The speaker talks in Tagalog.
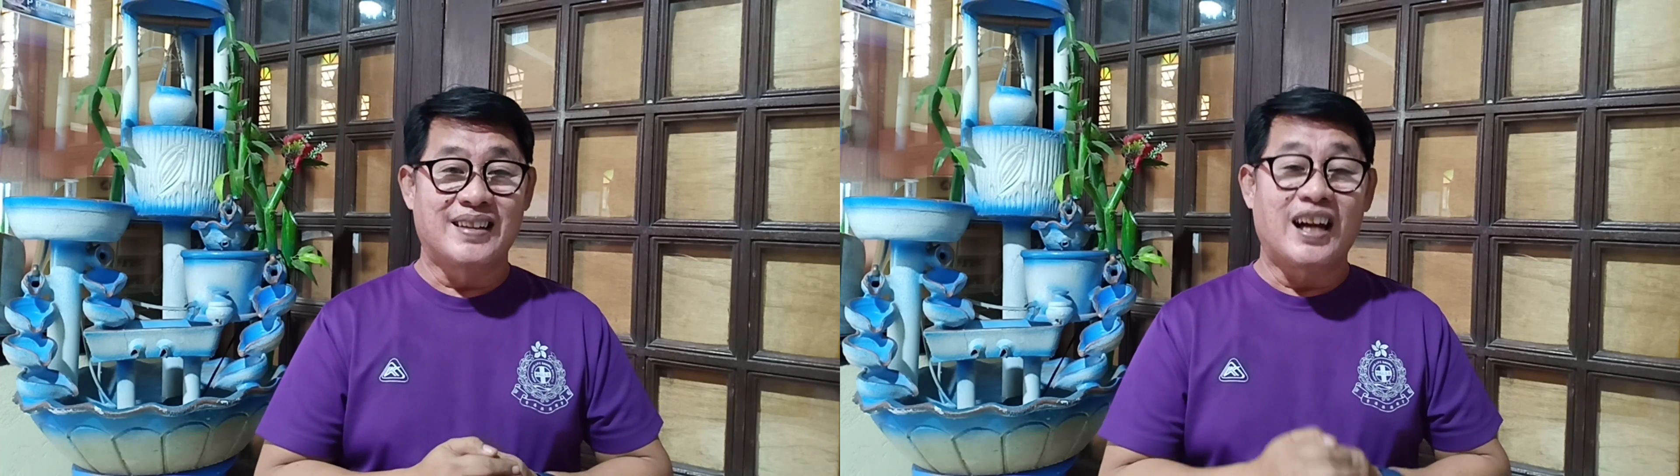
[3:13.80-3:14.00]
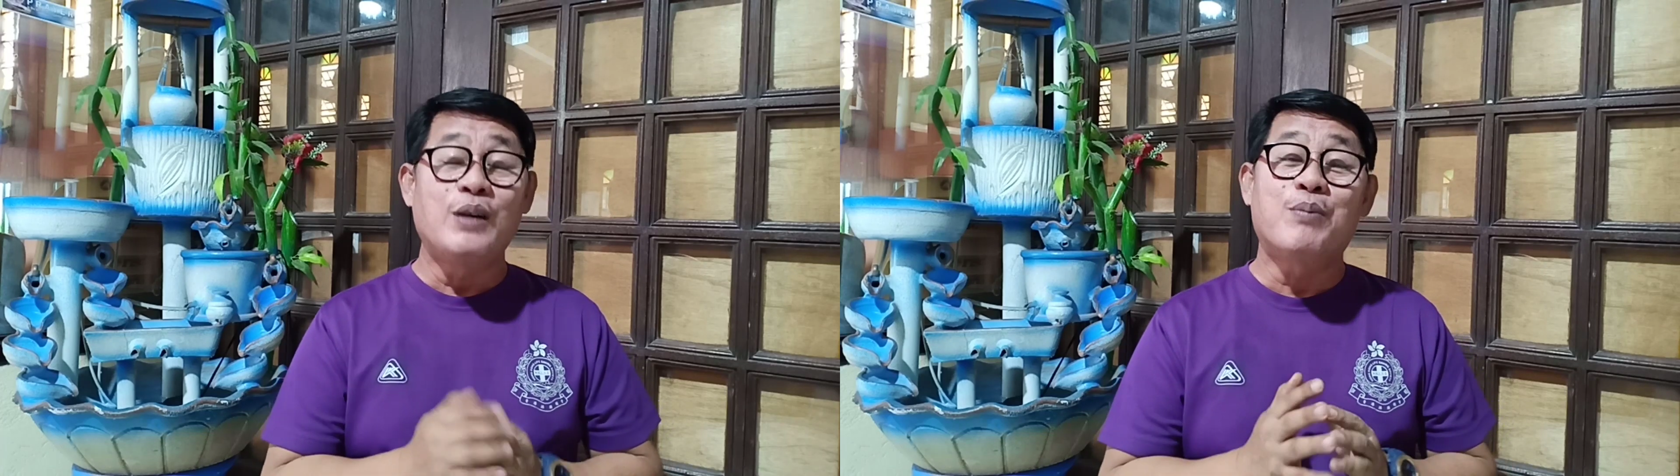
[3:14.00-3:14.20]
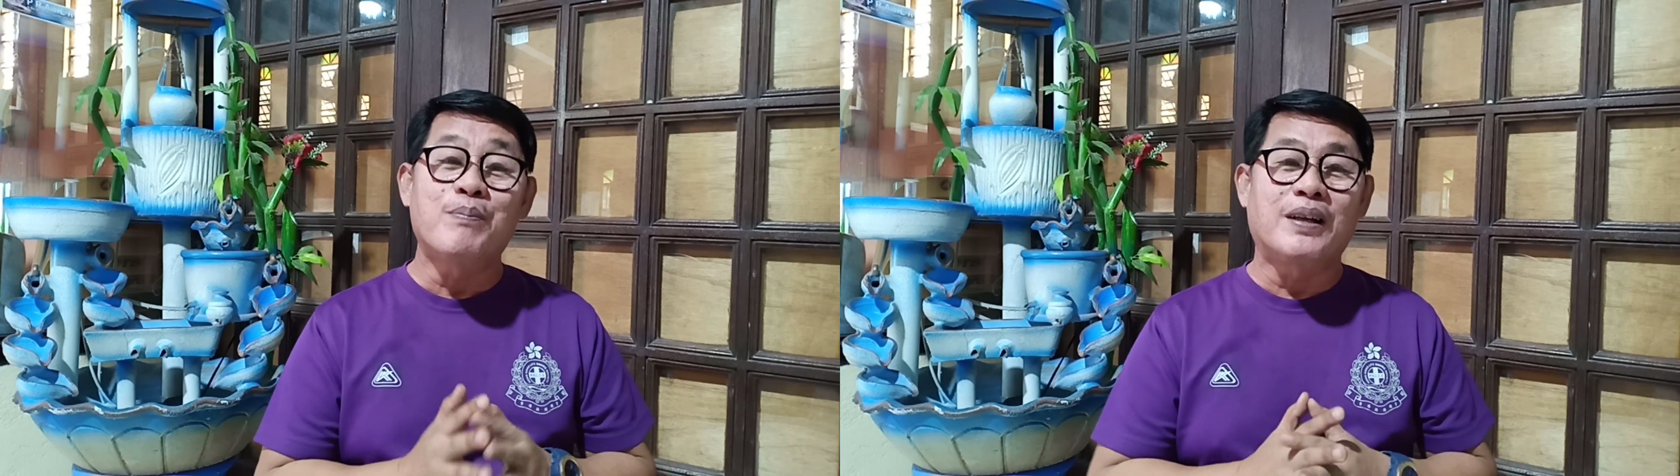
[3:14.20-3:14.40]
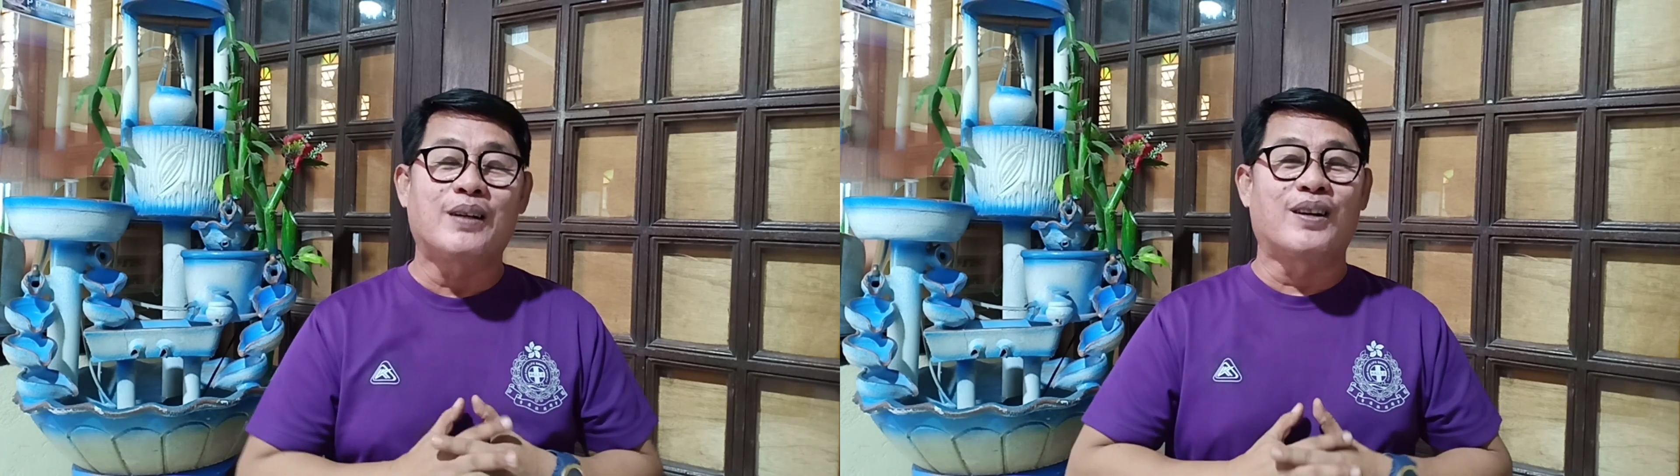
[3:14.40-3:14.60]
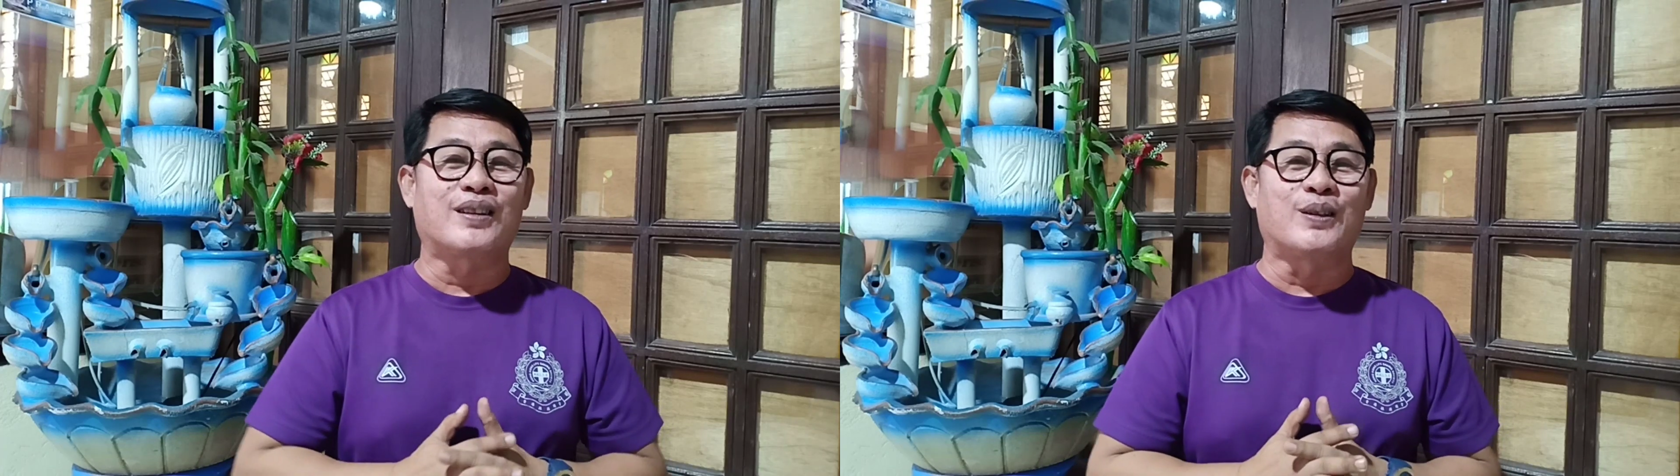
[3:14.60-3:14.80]
Ano pong
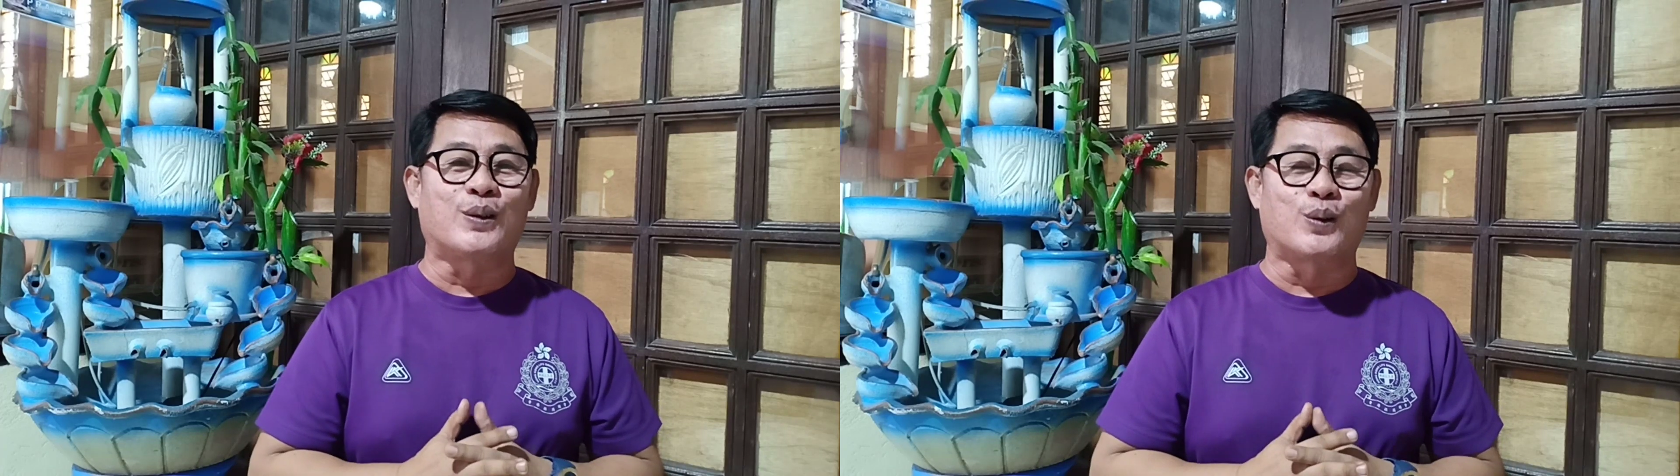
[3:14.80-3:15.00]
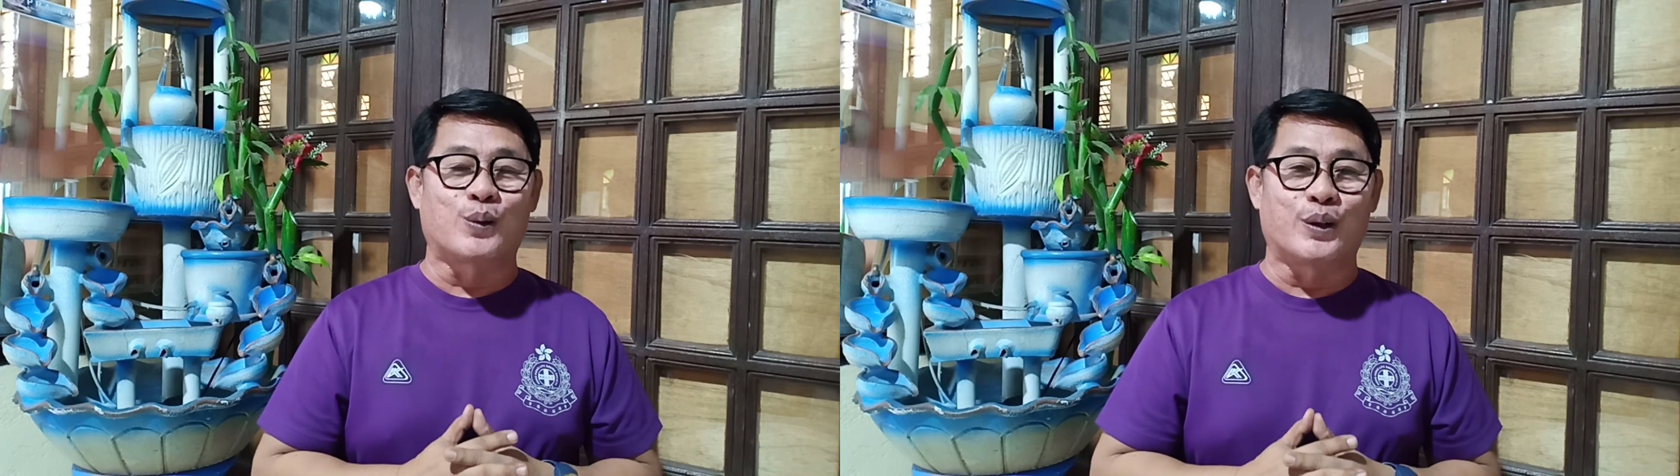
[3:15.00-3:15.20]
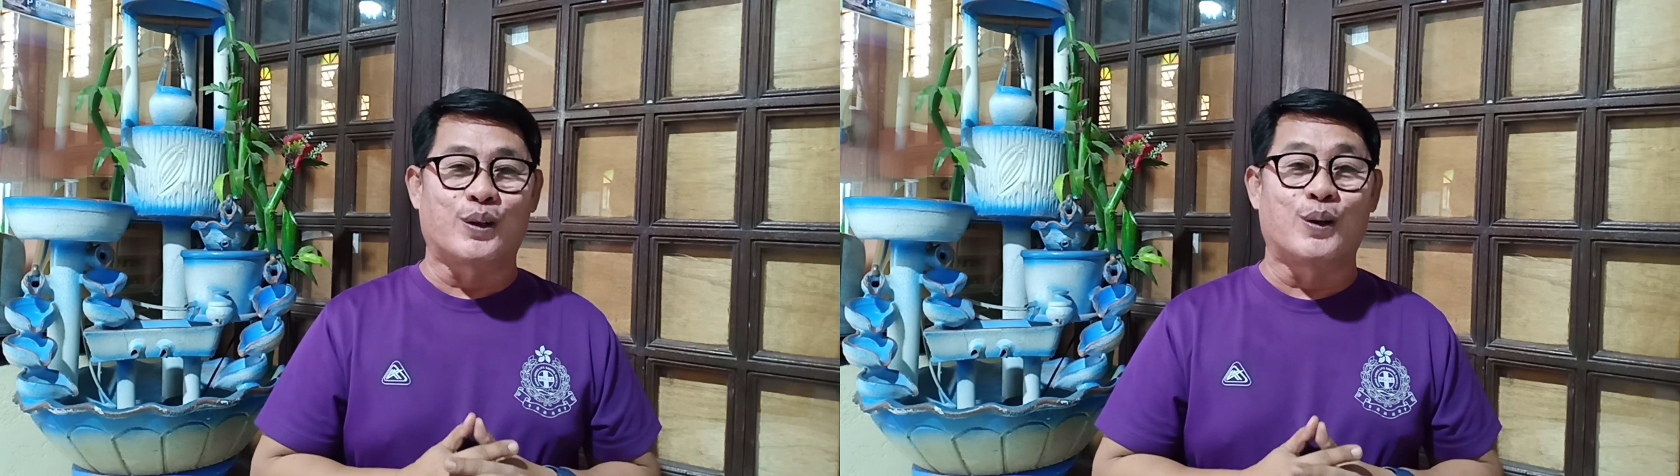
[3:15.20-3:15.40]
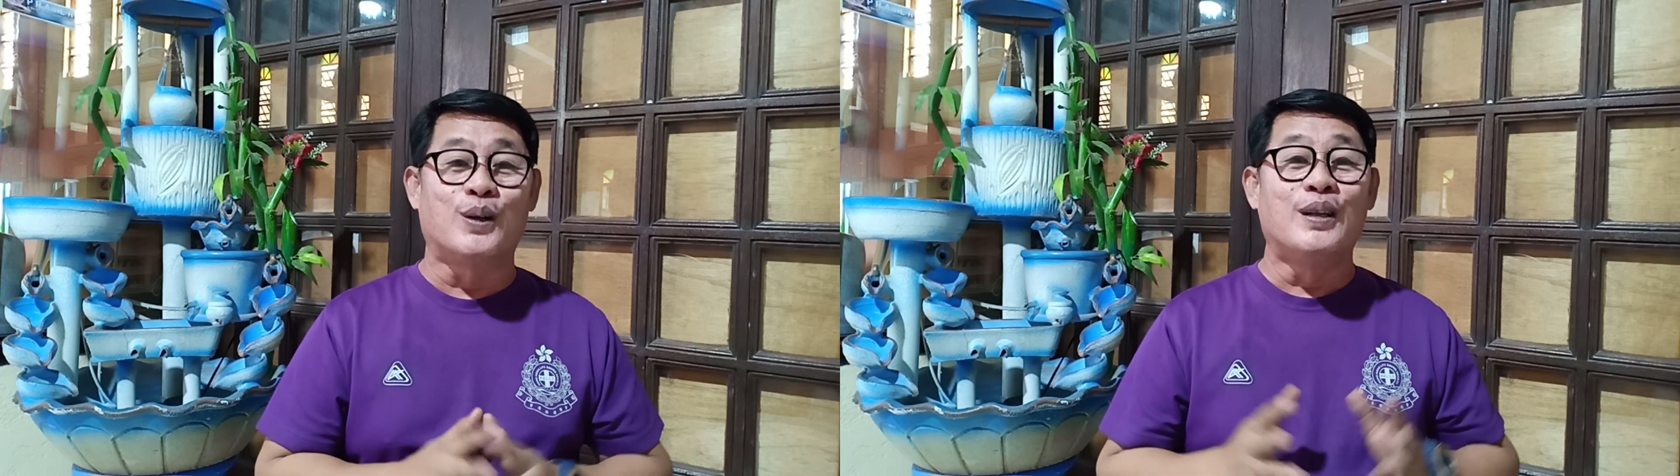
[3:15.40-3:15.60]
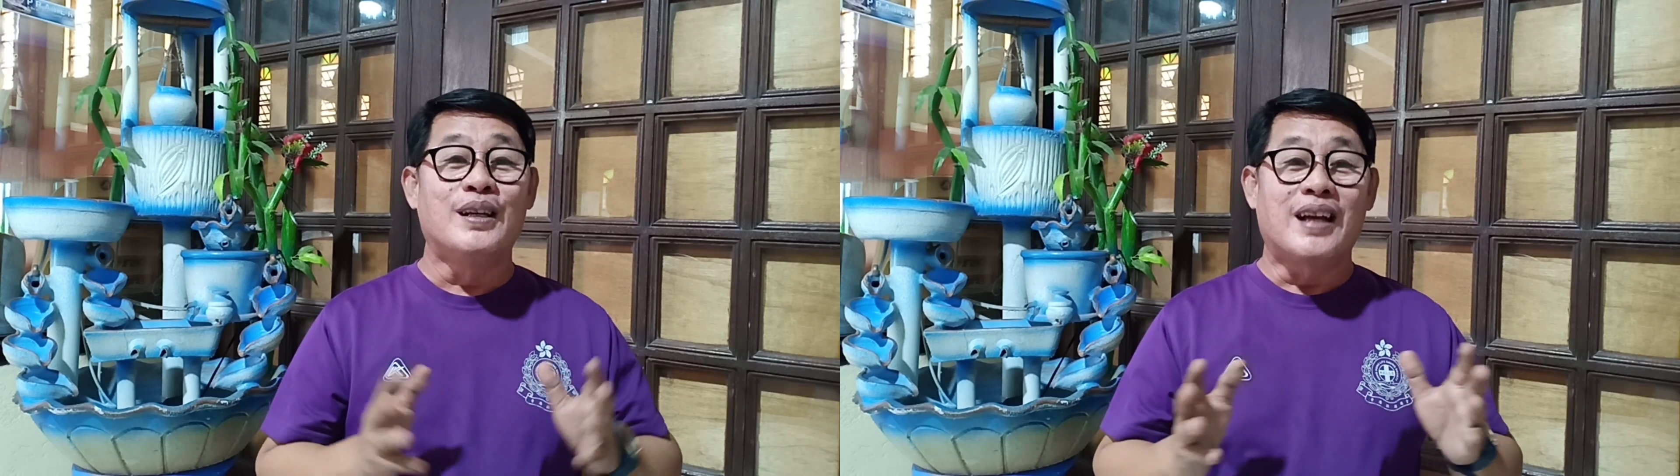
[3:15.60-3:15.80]
pelikulang tinutukoy ko?